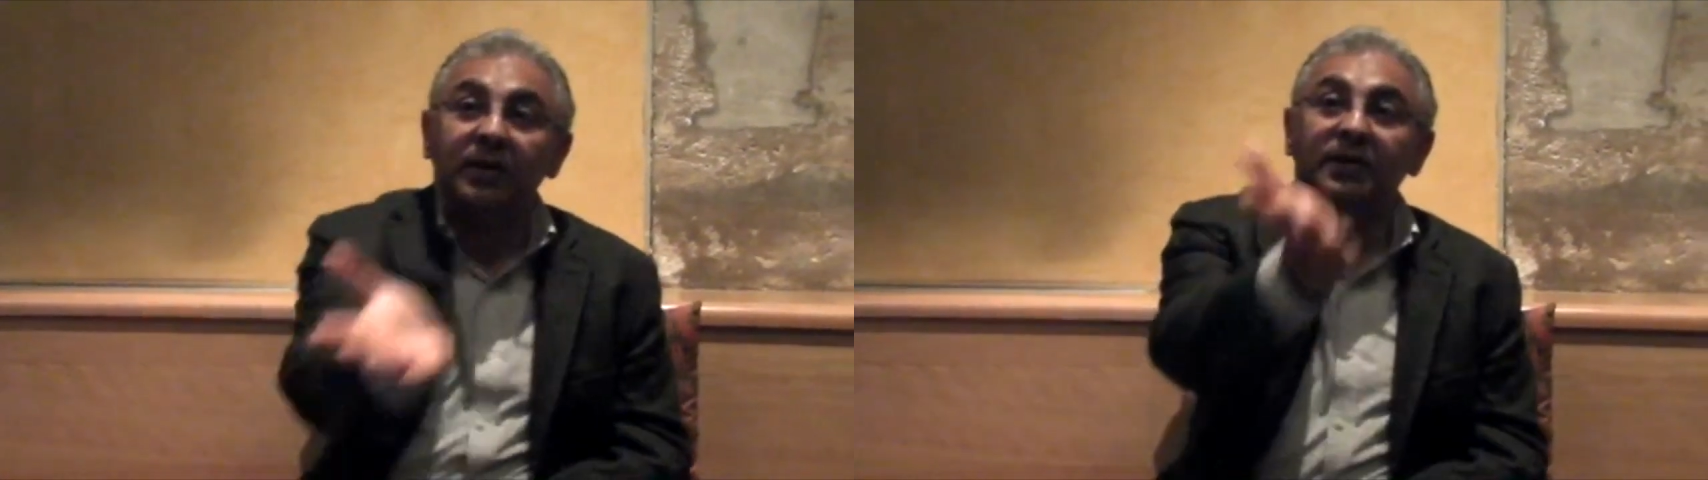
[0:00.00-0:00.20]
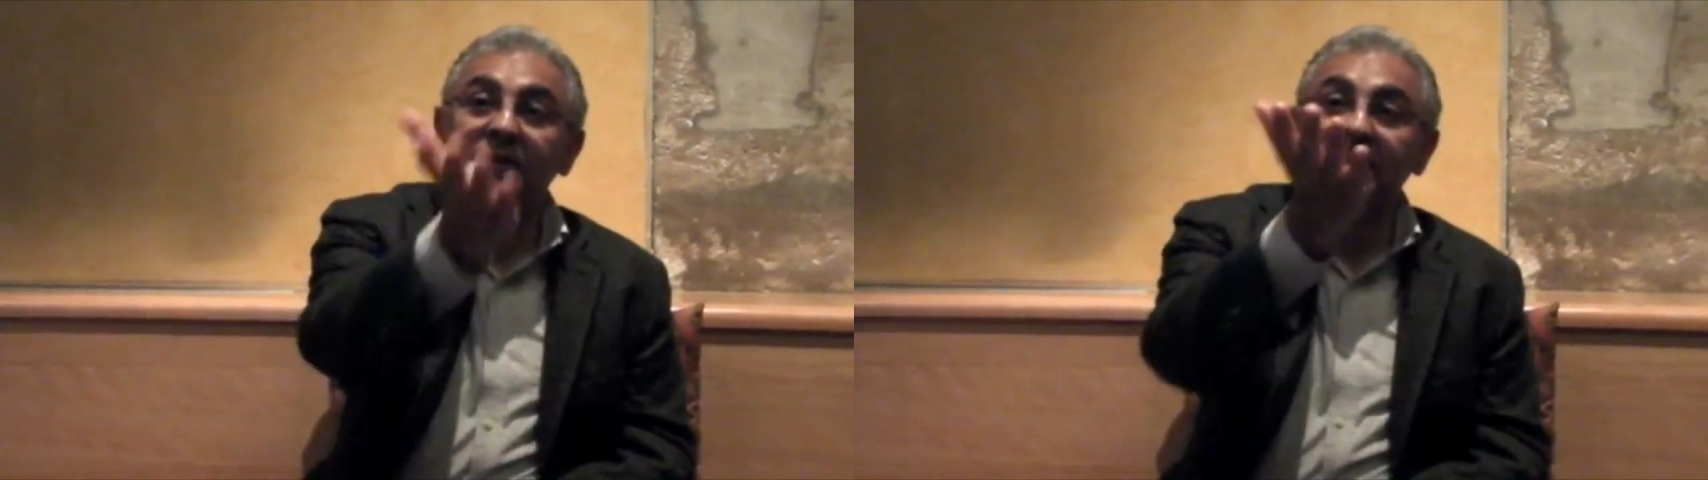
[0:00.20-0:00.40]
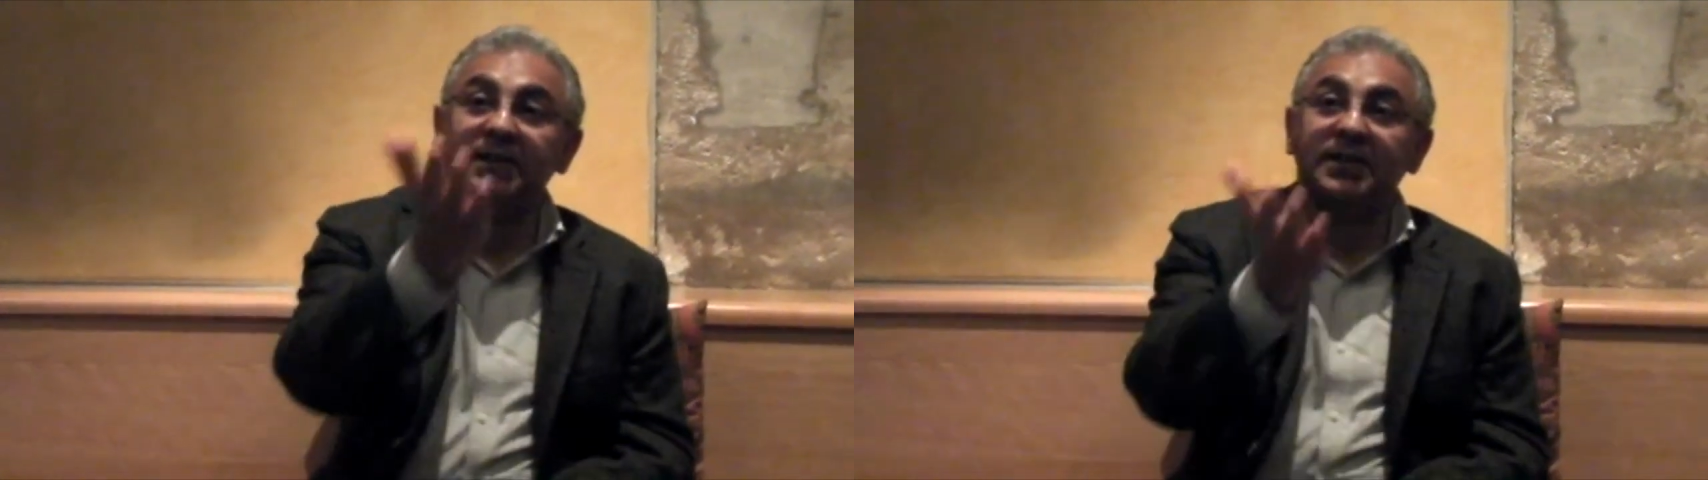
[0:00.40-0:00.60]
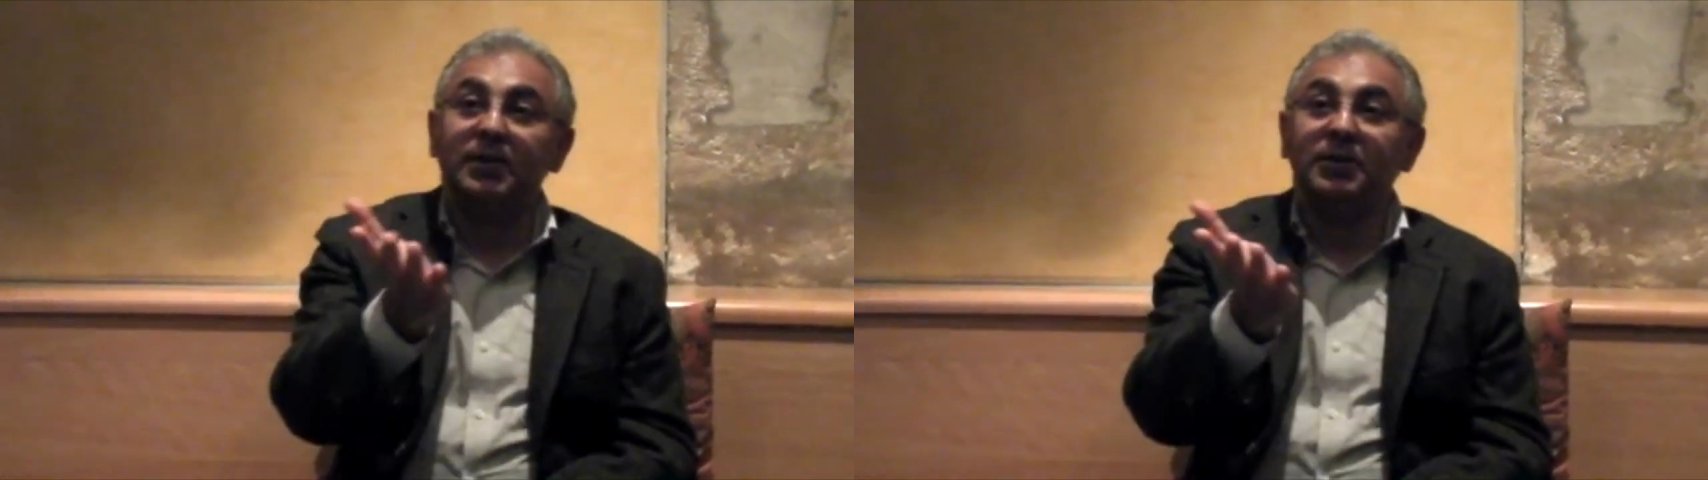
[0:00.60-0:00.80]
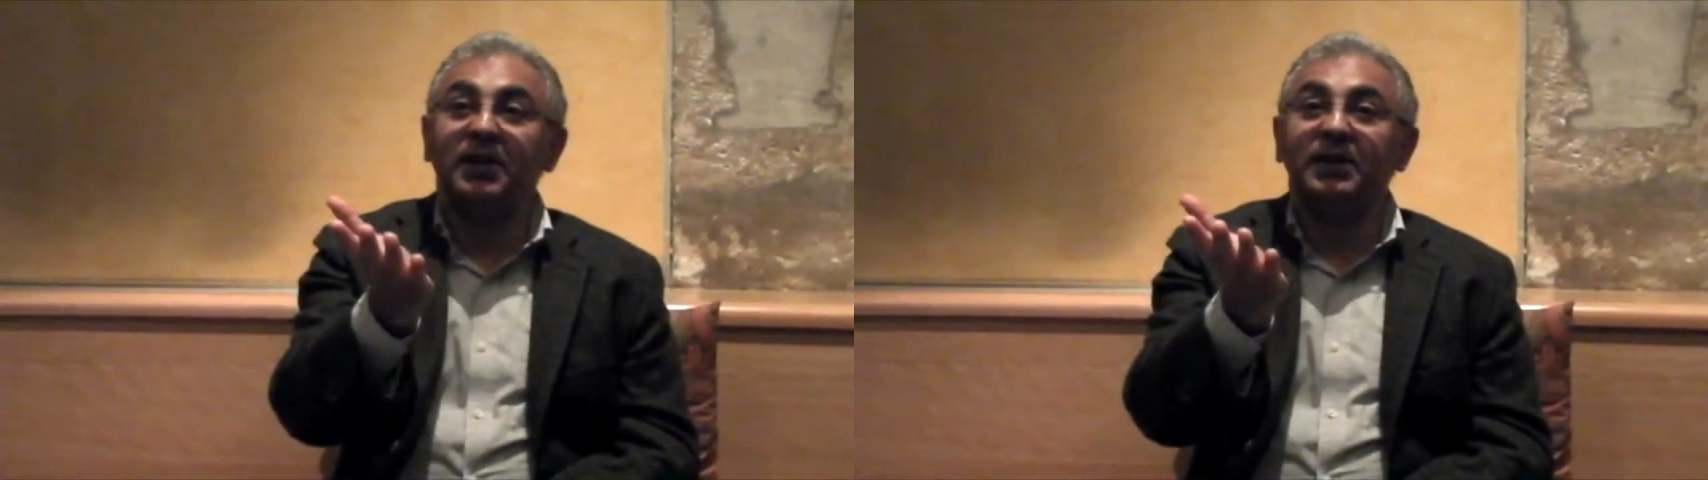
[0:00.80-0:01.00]
ses
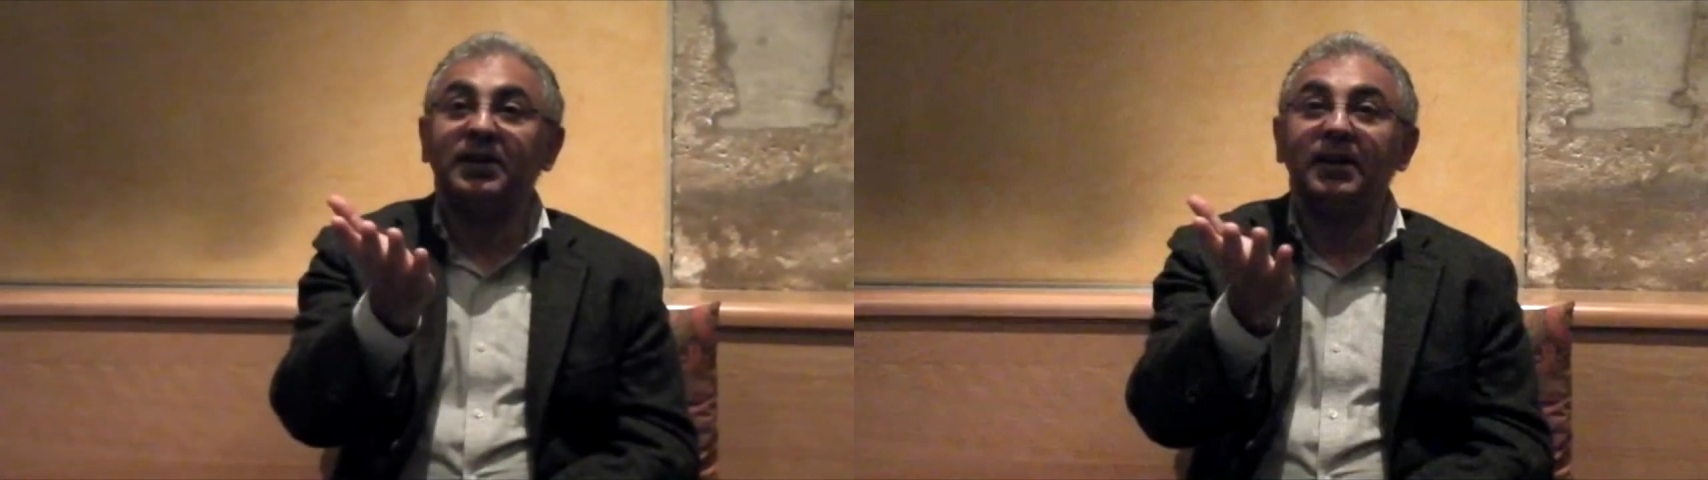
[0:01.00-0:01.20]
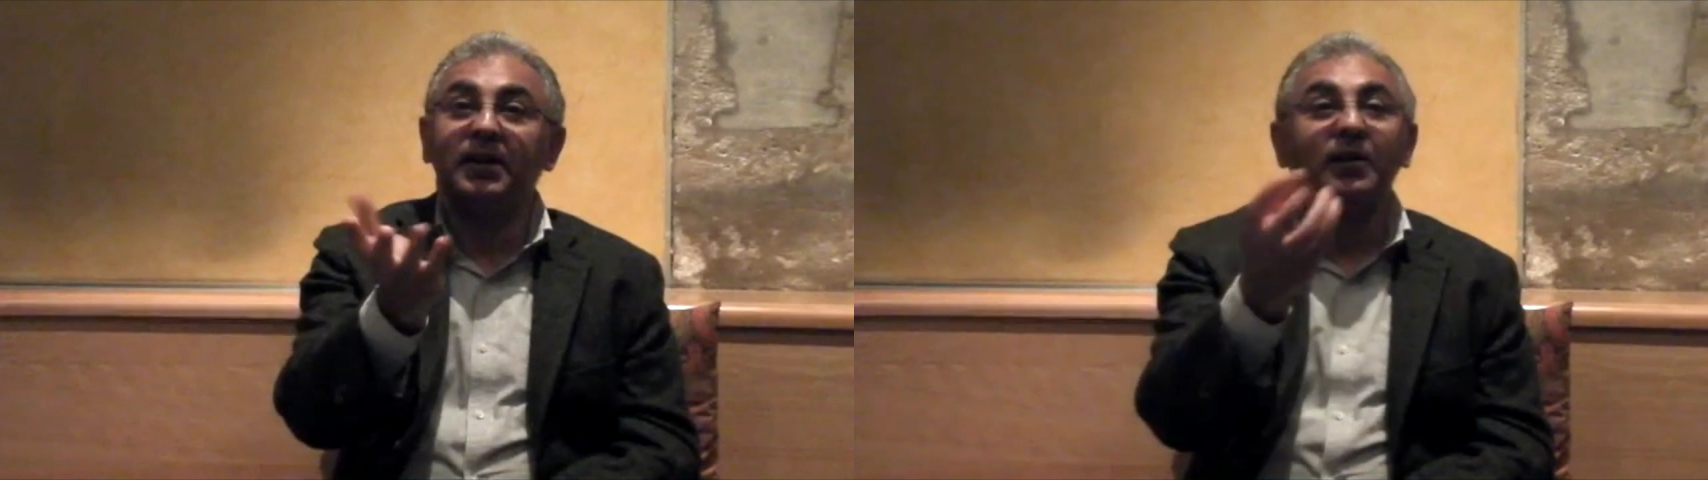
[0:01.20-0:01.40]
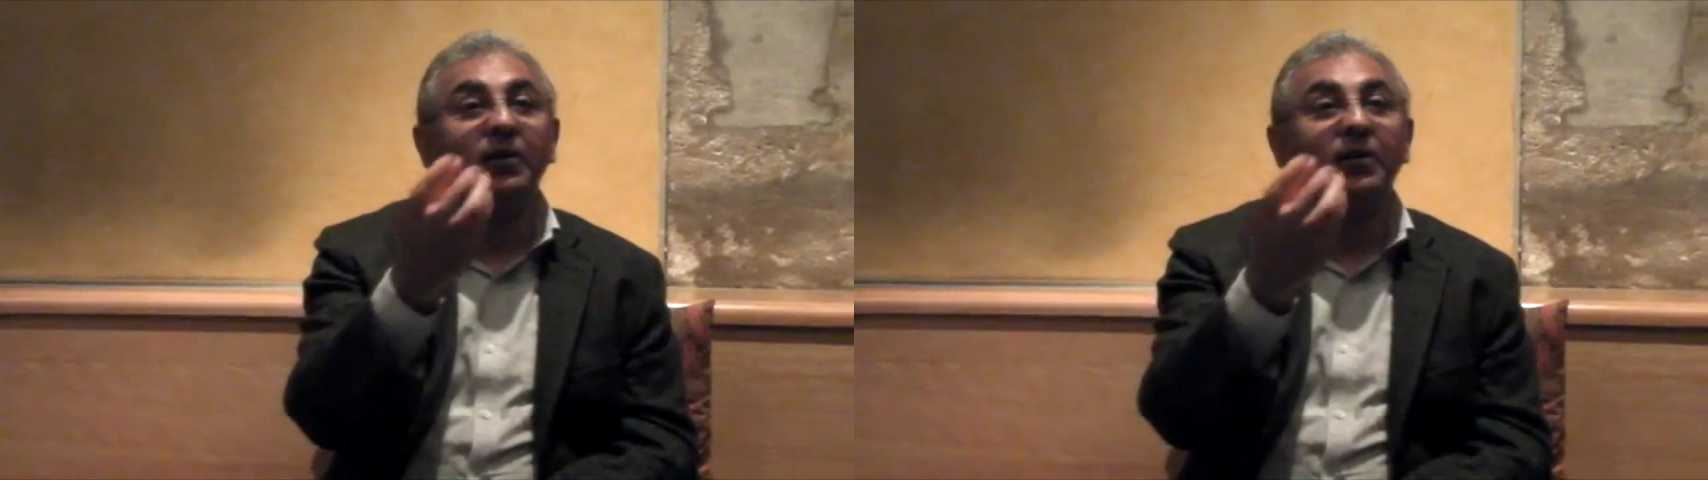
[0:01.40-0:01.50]
disciples était